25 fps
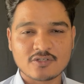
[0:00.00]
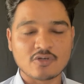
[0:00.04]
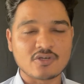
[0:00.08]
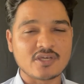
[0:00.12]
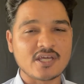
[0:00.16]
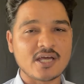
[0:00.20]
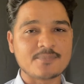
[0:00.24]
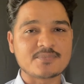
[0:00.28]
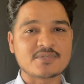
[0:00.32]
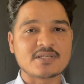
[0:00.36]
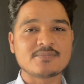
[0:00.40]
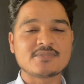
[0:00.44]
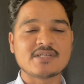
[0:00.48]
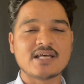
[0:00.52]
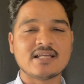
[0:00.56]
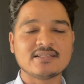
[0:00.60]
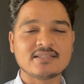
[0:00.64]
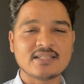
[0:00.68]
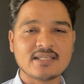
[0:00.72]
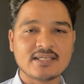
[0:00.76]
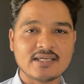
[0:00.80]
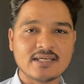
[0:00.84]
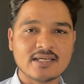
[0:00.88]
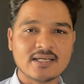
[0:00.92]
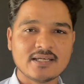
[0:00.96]
क्योंकि आप सब
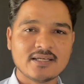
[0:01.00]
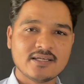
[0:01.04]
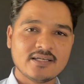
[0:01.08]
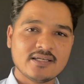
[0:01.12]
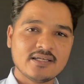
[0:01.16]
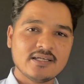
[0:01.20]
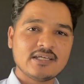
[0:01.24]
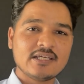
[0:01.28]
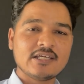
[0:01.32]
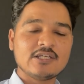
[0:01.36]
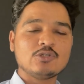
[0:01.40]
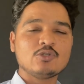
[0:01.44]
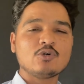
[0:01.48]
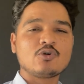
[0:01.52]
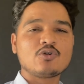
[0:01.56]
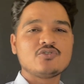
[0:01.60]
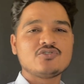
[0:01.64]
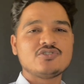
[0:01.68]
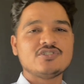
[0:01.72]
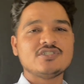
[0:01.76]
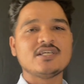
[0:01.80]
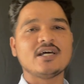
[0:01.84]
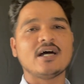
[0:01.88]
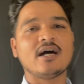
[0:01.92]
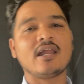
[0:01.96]
जानते ही है कि दोनों
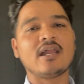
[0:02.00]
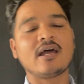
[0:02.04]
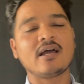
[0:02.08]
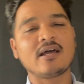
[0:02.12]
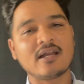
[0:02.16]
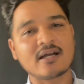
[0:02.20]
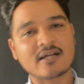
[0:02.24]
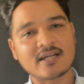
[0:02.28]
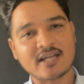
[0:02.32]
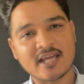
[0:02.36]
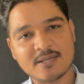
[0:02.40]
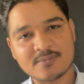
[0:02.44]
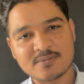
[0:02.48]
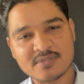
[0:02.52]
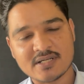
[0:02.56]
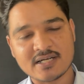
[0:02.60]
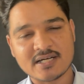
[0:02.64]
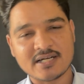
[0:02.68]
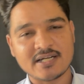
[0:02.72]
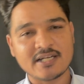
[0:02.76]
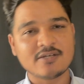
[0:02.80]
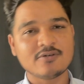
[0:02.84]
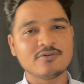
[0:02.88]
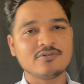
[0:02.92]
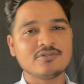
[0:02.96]
चीज़ें अलग अलग टाइप से
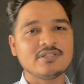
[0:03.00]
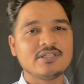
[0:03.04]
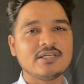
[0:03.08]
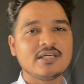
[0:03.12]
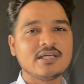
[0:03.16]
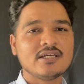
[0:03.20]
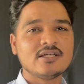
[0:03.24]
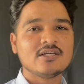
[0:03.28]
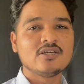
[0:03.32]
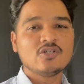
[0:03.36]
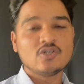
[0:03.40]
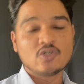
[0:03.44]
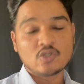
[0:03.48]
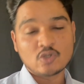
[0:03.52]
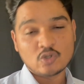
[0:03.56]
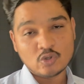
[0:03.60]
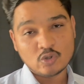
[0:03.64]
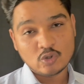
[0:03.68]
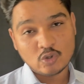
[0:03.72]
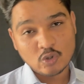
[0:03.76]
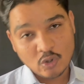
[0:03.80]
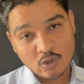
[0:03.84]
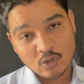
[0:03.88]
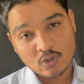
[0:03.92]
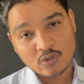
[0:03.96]
ट्रेडिंग होती है
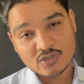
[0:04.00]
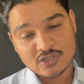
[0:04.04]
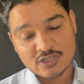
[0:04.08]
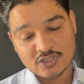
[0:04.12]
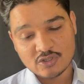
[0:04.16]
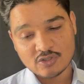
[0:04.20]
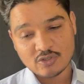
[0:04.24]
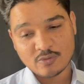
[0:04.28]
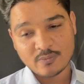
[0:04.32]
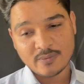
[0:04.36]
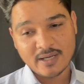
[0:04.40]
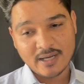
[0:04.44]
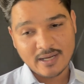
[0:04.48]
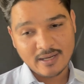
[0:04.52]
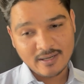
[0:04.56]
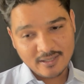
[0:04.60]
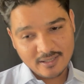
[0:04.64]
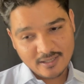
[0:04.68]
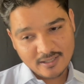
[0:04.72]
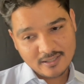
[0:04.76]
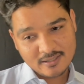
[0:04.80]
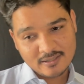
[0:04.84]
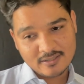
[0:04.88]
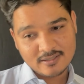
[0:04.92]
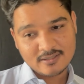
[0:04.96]
दोनों चीज़ों में
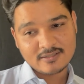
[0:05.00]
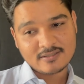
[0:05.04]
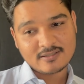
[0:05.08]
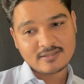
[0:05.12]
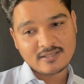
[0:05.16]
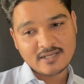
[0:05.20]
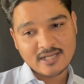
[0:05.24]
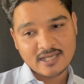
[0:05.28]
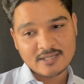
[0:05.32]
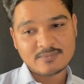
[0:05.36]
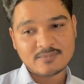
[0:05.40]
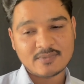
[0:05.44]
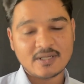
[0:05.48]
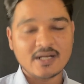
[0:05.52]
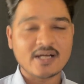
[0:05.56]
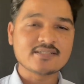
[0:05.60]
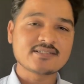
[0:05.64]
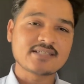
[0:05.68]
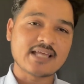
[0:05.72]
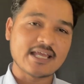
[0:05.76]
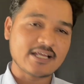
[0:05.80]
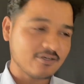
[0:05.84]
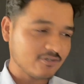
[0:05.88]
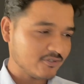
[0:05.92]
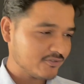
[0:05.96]
अलग अलग टाइप का
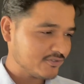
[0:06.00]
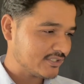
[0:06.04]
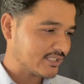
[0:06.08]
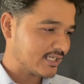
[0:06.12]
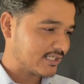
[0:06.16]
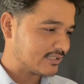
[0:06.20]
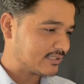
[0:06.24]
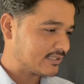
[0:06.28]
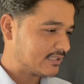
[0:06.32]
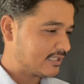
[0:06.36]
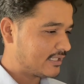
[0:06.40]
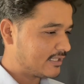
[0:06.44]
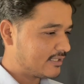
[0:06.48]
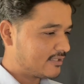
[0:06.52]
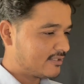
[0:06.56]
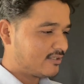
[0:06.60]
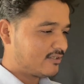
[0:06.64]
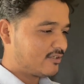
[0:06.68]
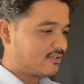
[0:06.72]
साइकोलॉजी लगती है